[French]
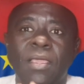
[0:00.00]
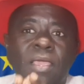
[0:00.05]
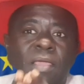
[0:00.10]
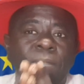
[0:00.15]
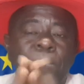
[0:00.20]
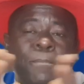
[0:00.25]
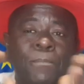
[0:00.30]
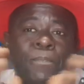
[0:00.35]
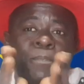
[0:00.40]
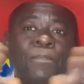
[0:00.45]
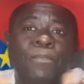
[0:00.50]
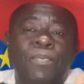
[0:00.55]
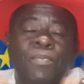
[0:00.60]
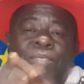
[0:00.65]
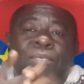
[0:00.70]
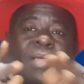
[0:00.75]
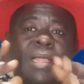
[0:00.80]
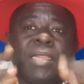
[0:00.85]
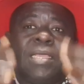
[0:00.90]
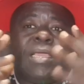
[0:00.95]
qui,
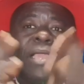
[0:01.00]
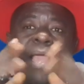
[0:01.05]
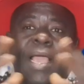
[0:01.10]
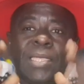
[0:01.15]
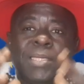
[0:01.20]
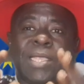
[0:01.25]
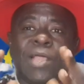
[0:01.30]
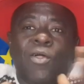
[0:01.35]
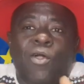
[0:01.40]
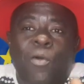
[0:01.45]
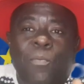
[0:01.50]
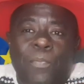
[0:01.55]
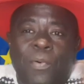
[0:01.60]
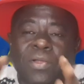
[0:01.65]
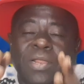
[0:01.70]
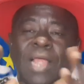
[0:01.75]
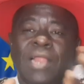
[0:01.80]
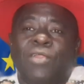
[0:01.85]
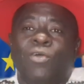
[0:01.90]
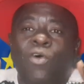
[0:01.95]
dit qu'elle se
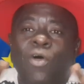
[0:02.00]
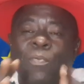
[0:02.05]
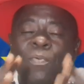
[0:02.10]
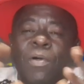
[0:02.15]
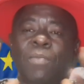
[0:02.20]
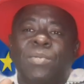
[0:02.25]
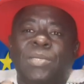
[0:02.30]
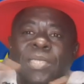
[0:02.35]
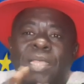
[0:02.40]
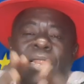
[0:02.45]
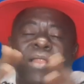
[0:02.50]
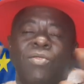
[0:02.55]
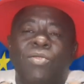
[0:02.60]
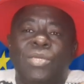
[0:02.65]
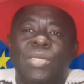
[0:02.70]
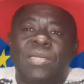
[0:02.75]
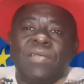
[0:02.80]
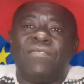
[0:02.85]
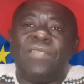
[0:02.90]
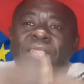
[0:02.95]
comporte en Europe comme si elle est
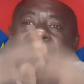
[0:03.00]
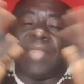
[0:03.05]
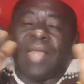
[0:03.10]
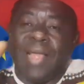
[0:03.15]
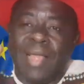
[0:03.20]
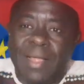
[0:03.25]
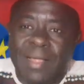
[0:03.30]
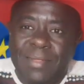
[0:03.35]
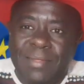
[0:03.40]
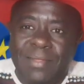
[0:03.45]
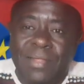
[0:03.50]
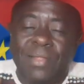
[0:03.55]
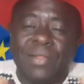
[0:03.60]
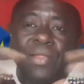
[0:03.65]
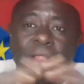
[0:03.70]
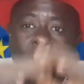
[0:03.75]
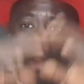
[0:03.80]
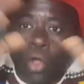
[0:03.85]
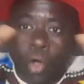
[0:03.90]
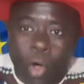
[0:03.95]
le chef d'État
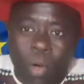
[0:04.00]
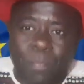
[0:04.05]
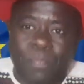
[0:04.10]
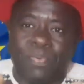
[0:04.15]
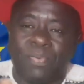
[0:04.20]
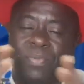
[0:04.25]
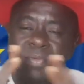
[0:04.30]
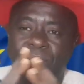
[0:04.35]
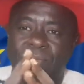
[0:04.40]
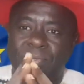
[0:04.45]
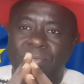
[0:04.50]
de l'Europe.